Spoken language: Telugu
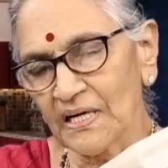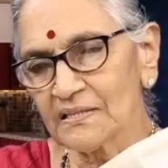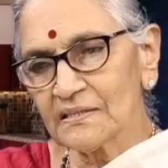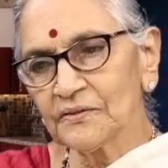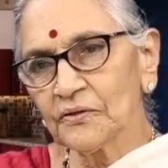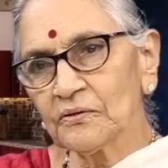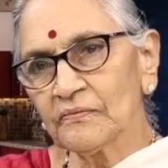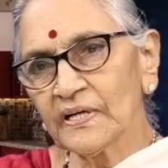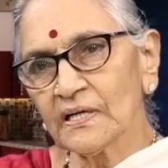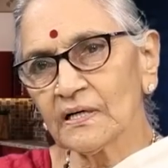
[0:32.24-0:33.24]
అవకాశం
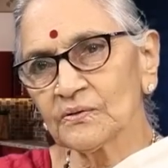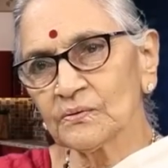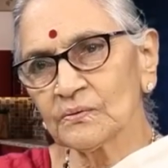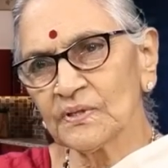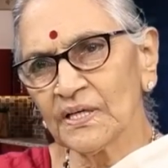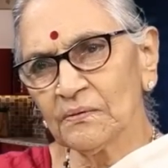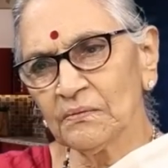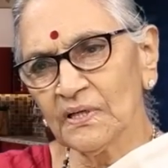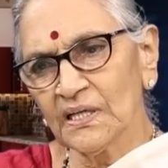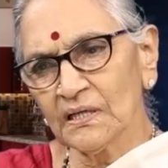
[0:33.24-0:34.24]
తక్కువే కాదు
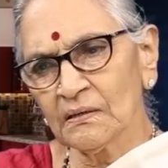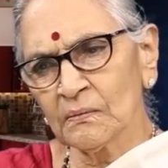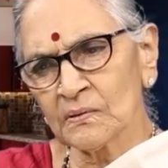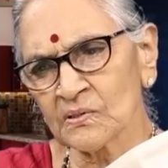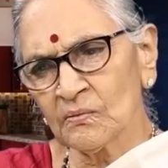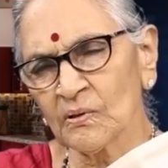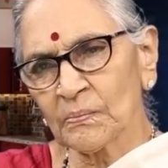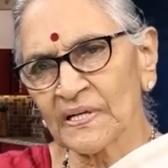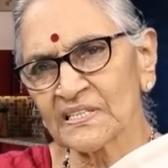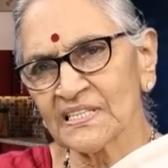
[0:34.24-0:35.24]
దేవుడి కోసం ఒక
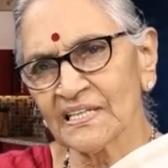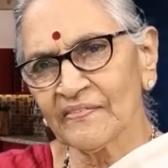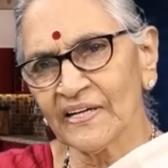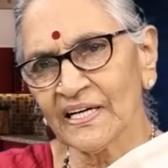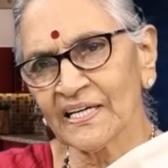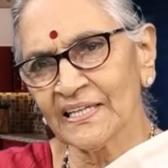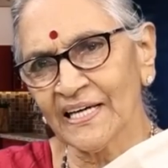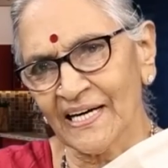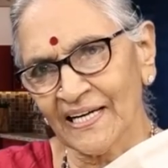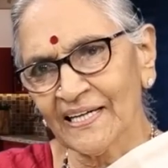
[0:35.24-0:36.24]
ప్రత్యేకమైన గది
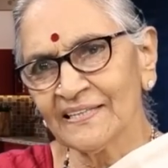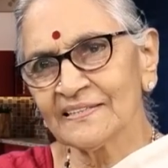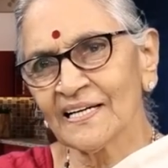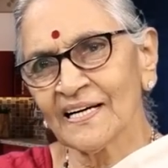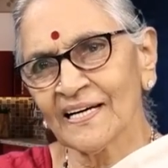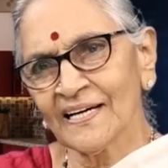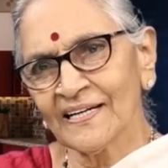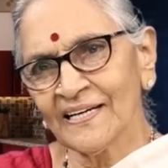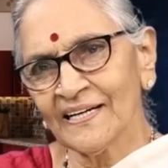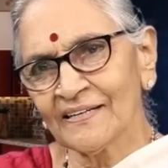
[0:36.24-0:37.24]
కేటాయించాలా
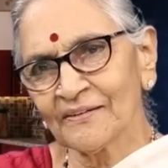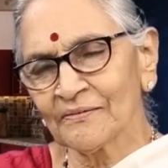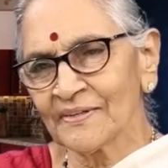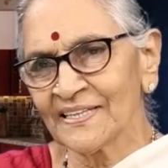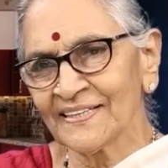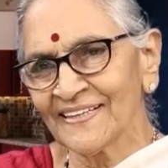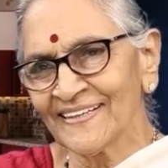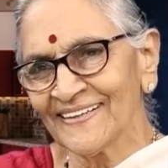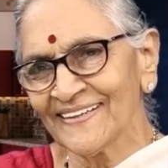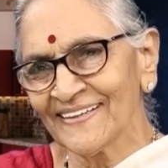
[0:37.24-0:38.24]

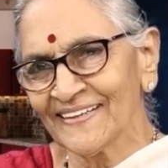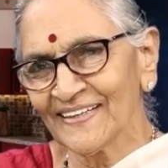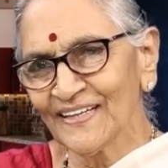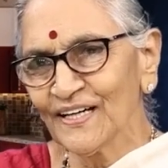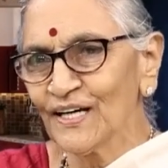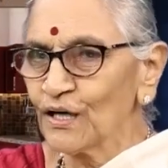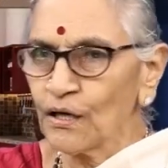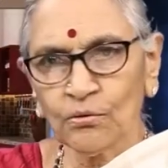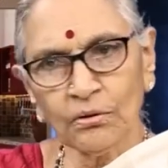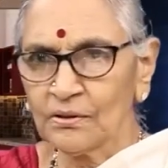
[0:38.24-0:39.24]
అనేటటువంటి
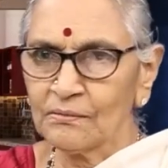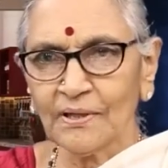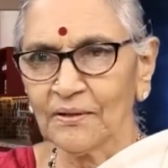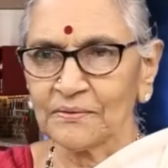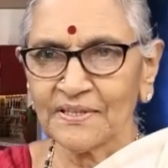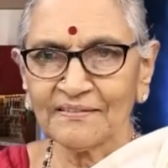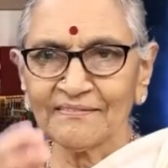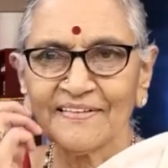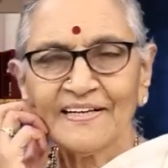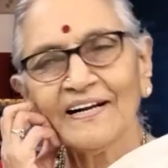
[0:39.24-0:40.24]
కక్కుర్తి కూడా ఉంది
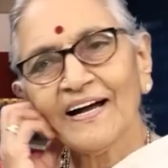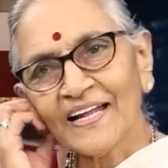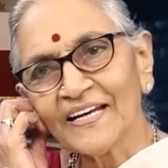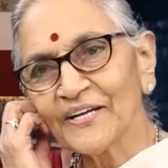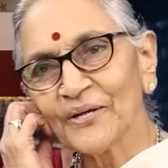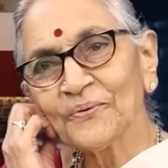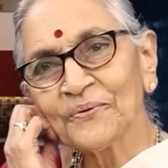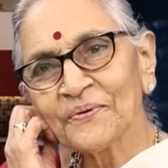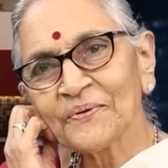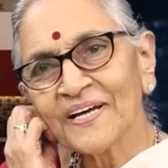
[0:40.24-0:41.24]
అన్నిటికీ
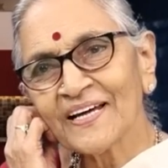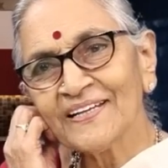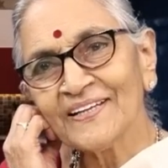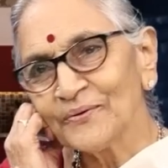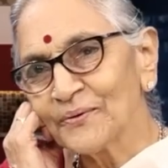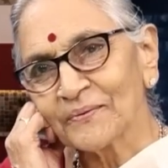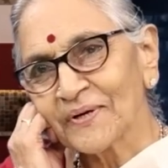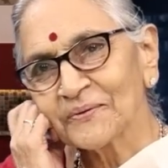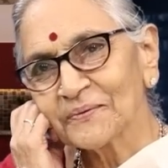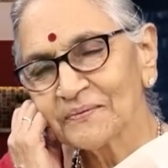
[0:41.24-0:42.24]
ఉంటుంది కానీ దేవుడికి
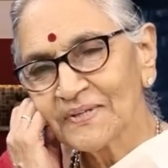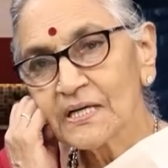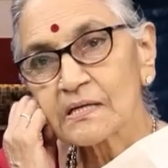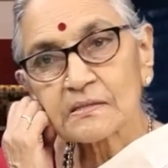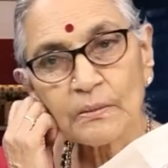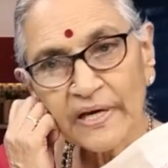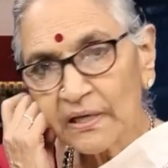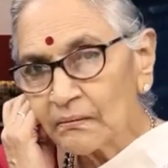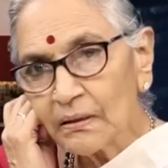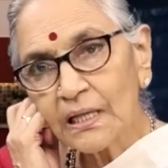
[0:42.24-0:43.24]
ఉండదు
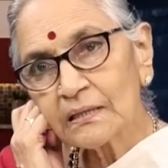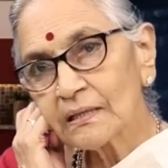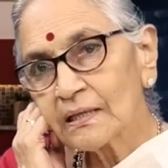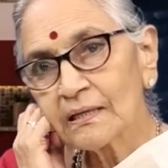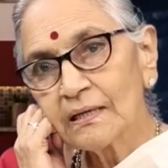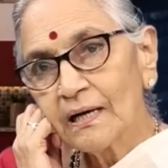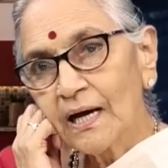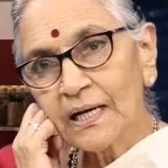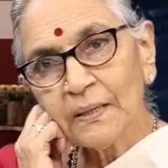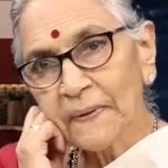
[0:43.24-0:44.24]
సమయం కూడా అంతే
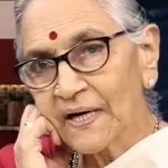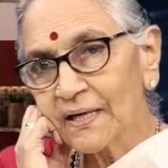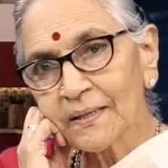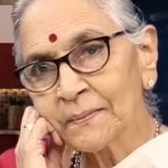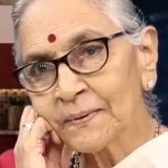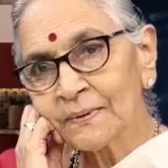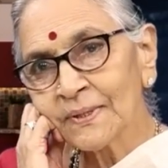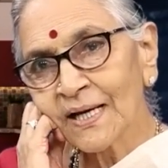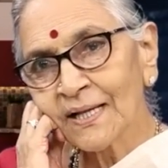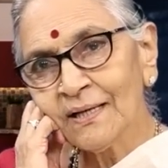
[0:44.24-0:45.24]
అన్ని పనులకి
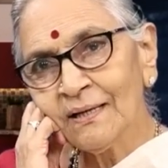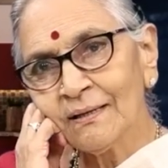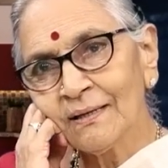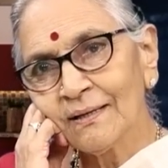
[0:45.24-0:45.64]
ఉంటుంది కానీ